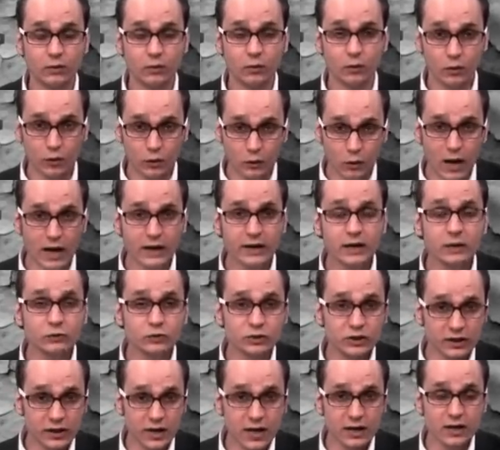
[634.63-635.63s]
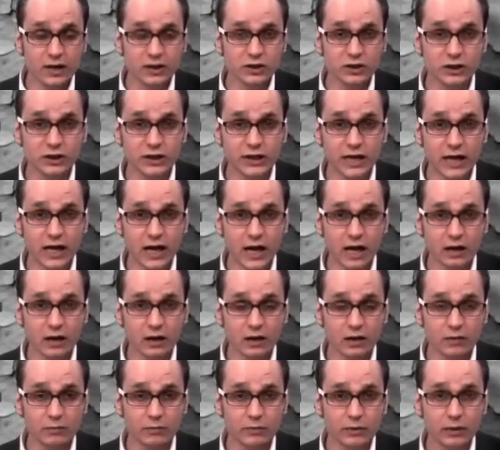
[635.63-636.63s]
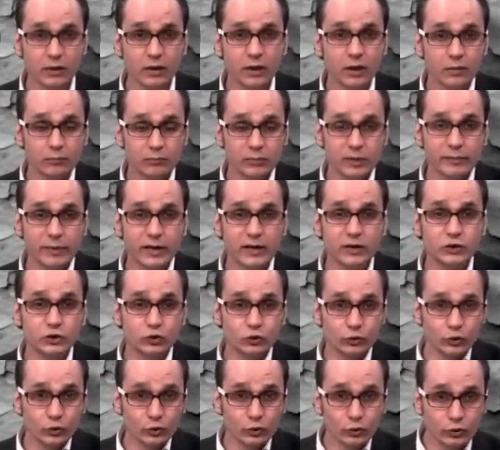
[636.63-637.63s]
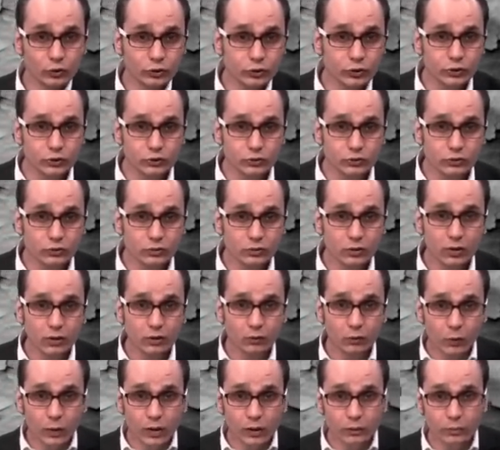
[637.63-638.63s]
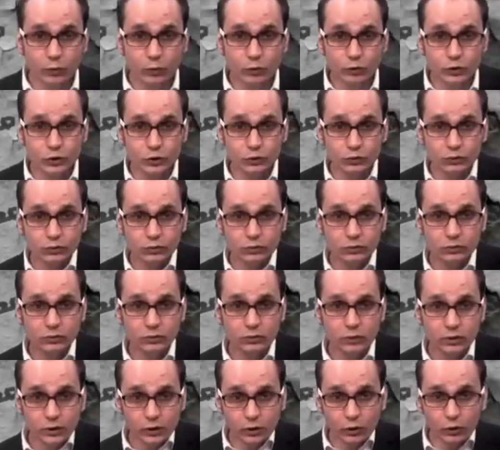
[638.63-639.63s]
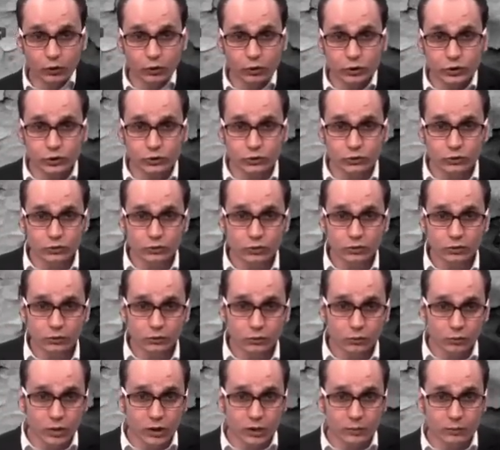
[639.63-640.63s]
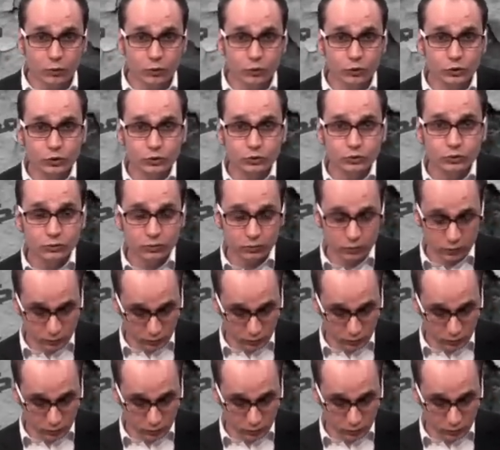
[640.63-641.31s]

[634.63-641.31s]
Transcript: وإخواننا وجيراننا الشيعة العرب ببلشوا يهوجوا ويموجوا يهوجوا ويموجوا